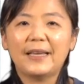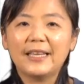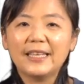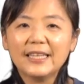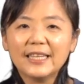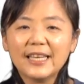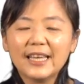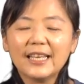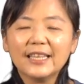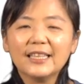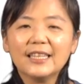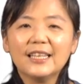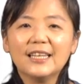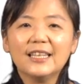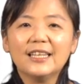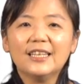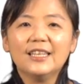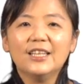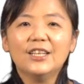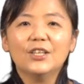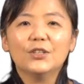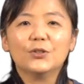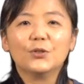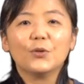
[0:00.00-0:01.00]
一天呢
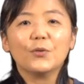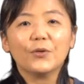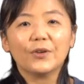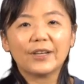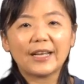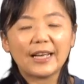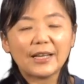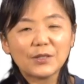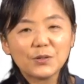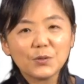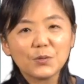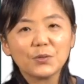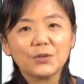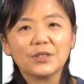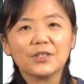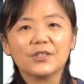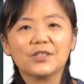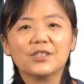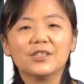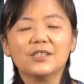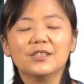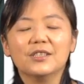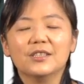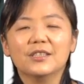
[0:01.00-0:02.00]
都有该做的
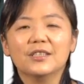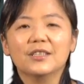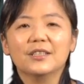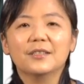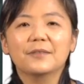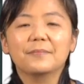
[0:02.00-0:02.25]
事，